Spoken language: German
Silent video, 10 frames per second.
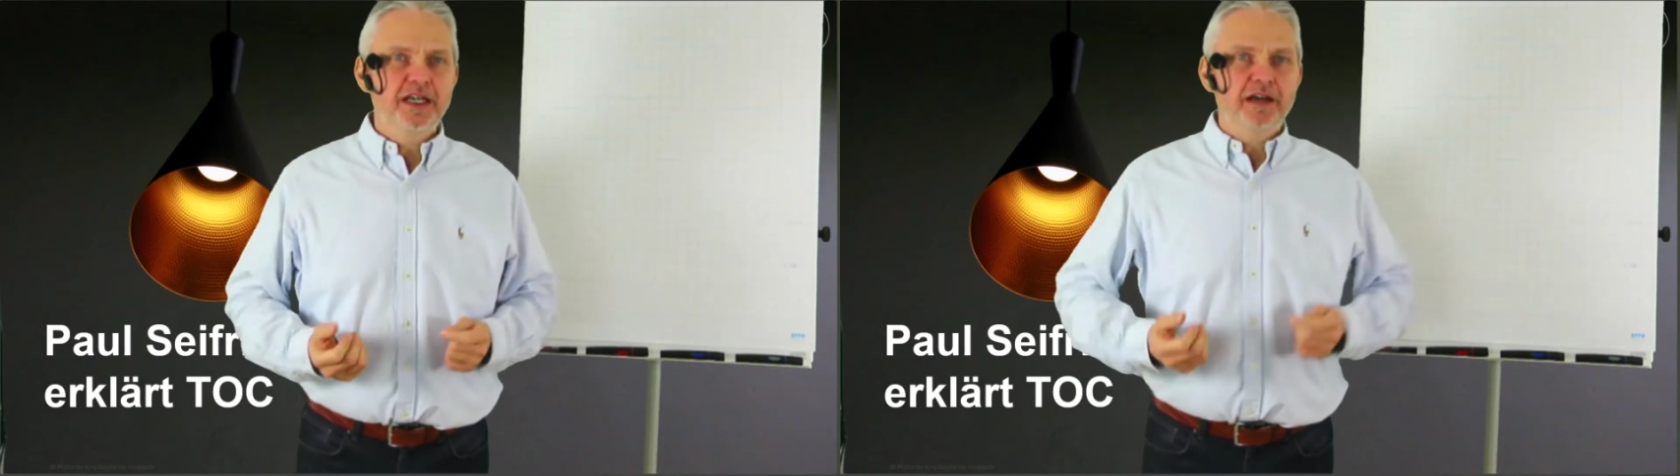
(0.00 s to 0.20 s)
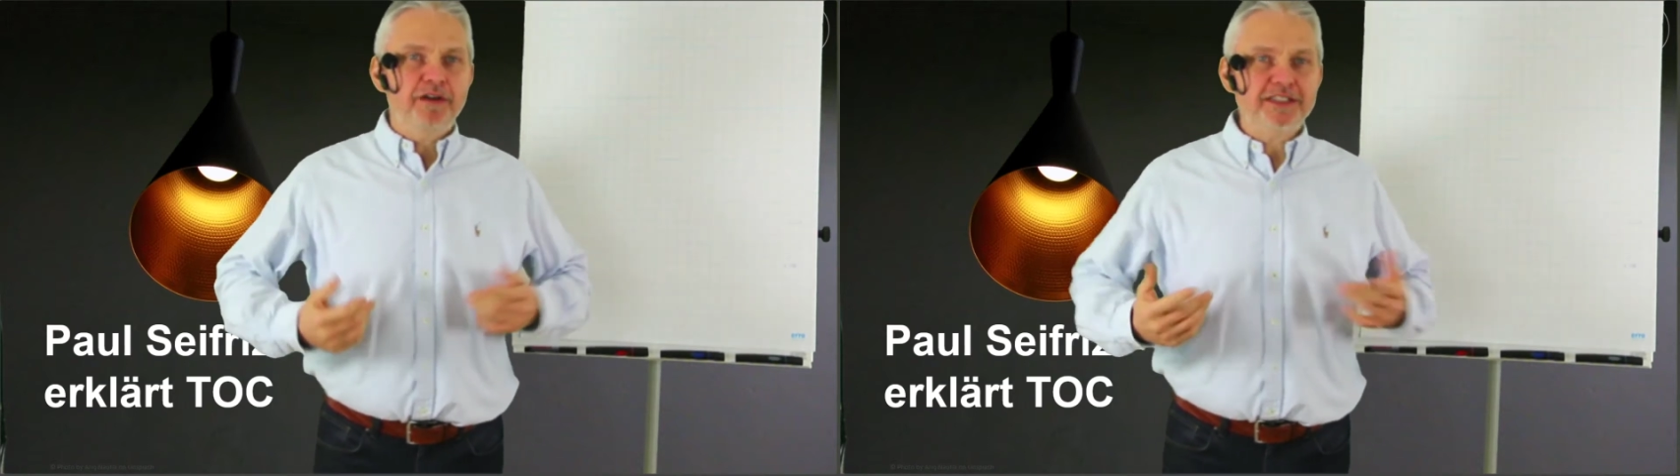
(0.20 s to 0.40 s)

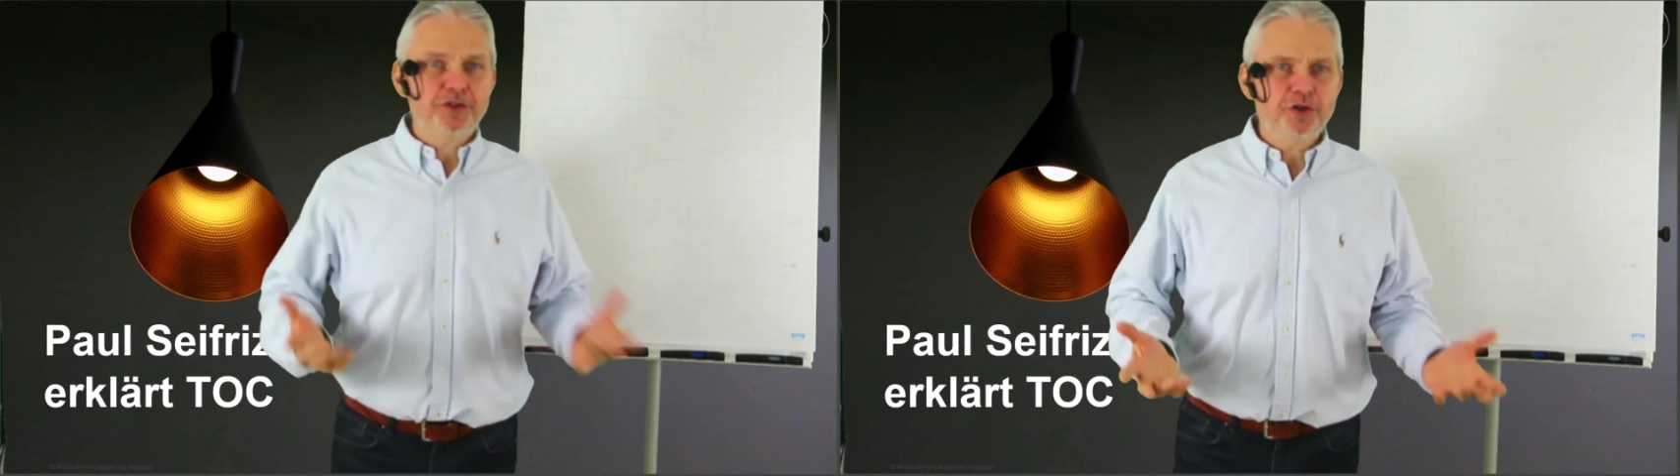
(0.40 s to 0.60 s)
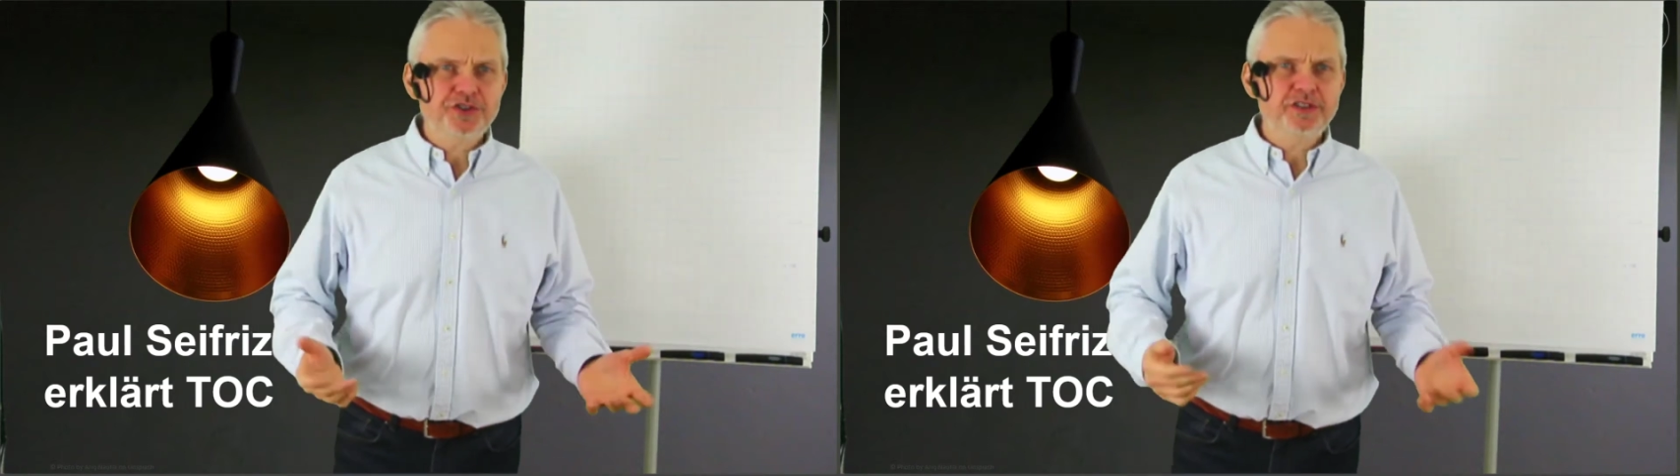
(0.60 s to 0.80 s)
Was
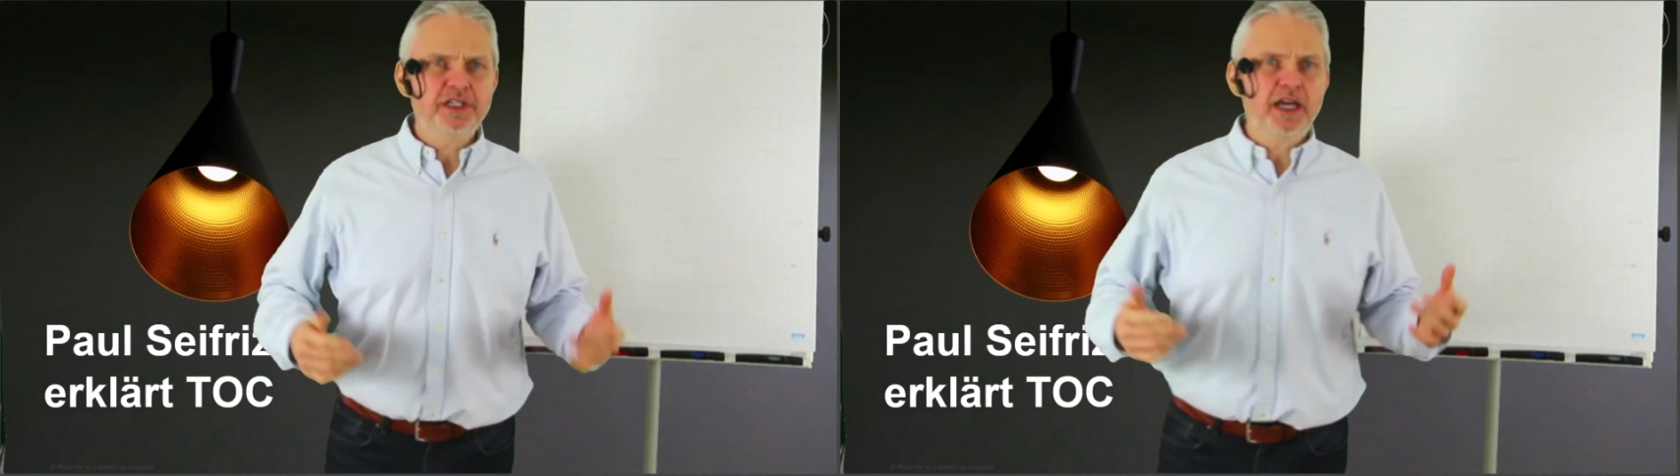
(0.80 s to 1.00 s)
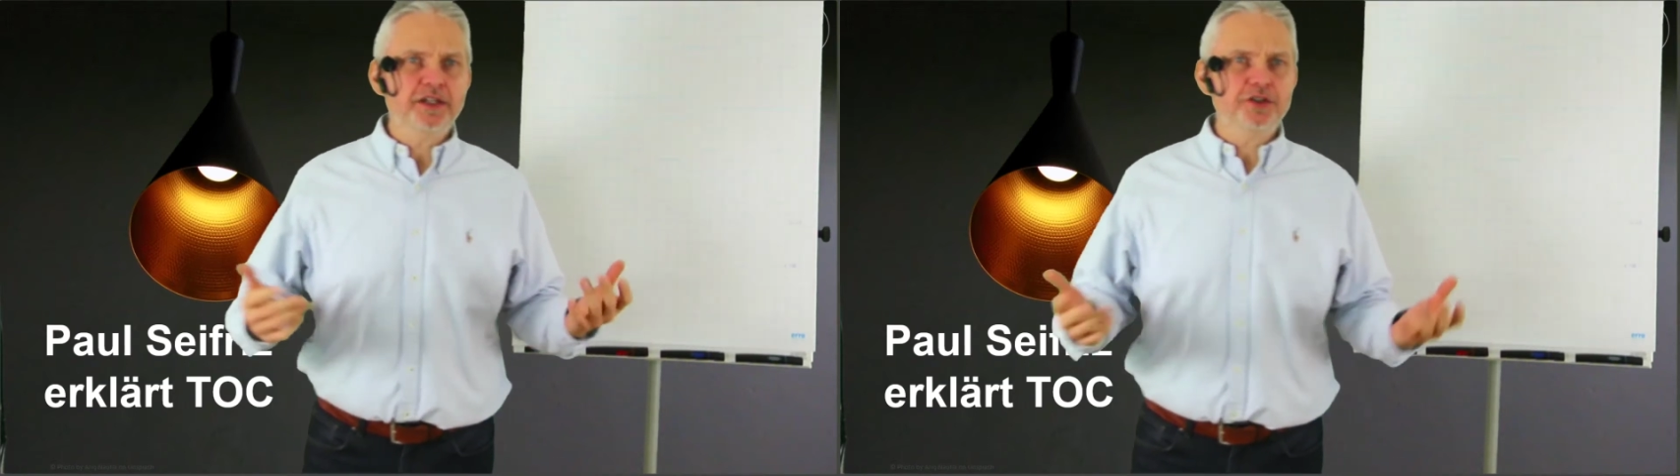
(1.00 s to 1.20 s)
kostet denn
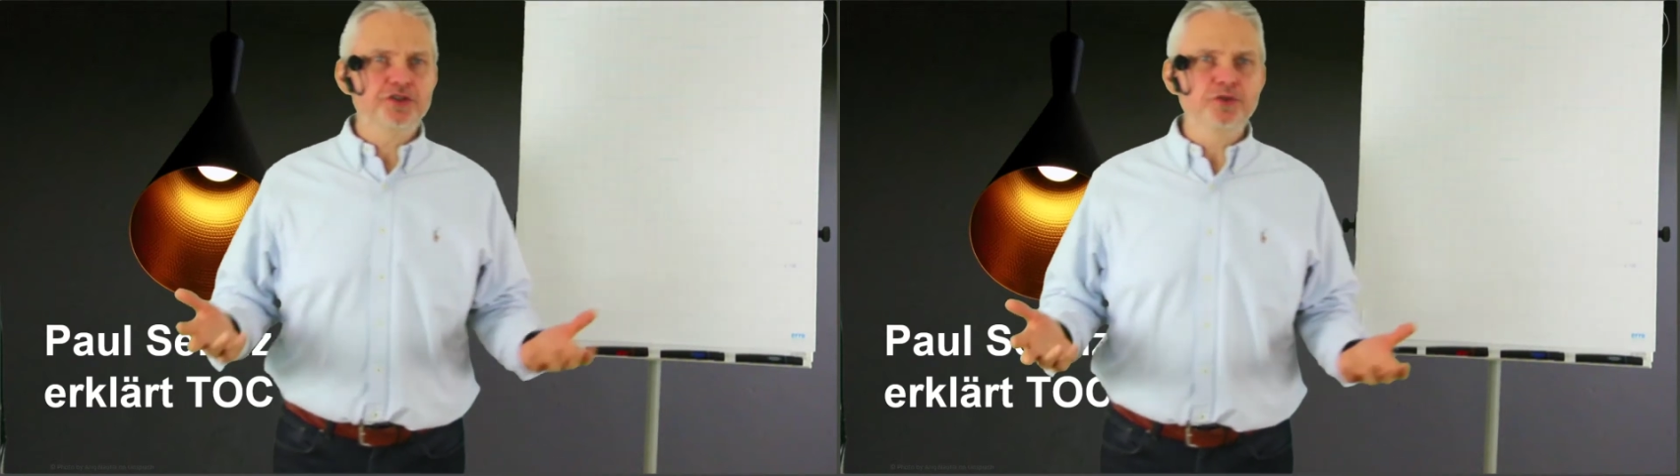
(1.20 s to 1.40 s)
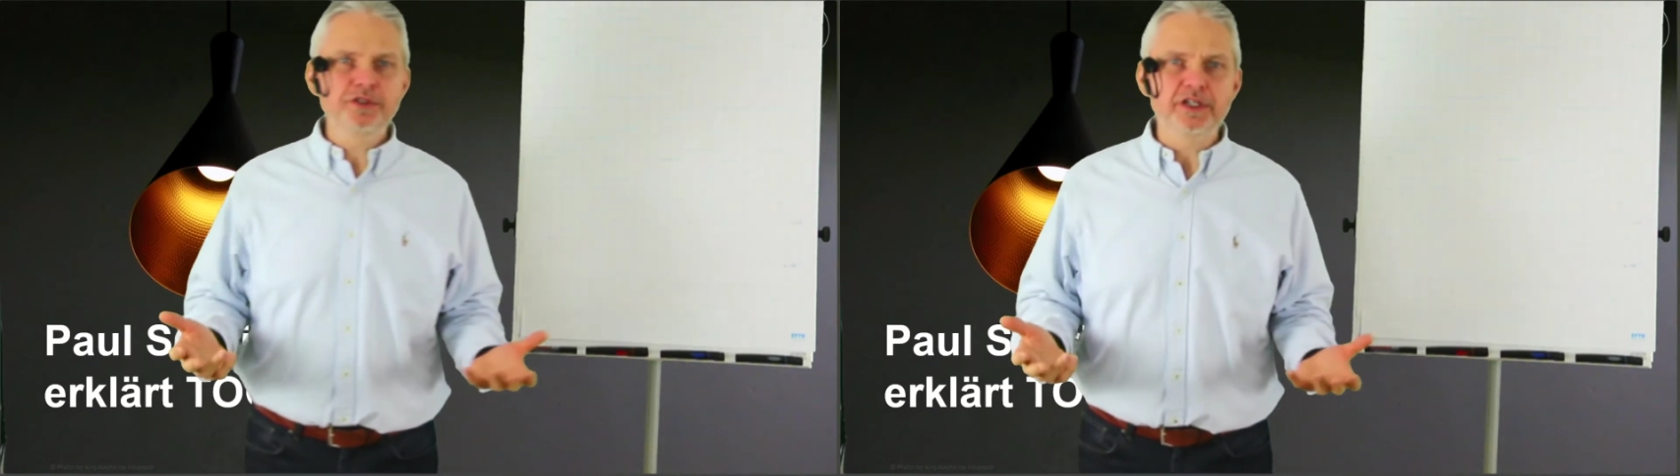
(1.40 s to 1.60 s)
eine
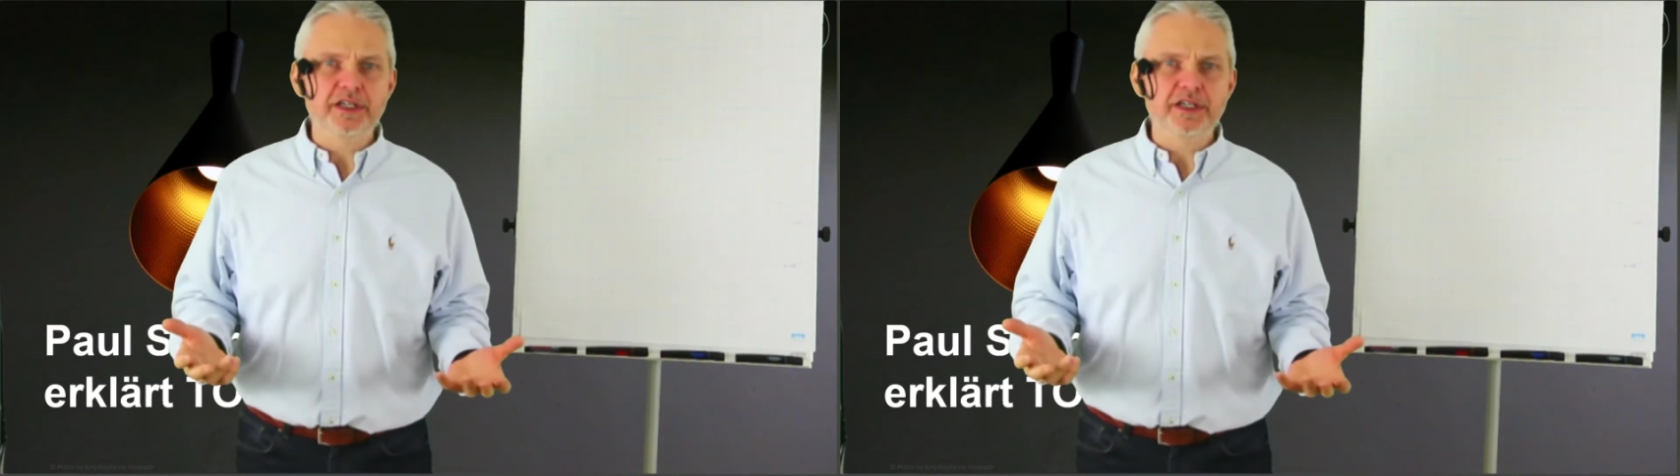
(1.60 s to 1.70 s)
Stunde?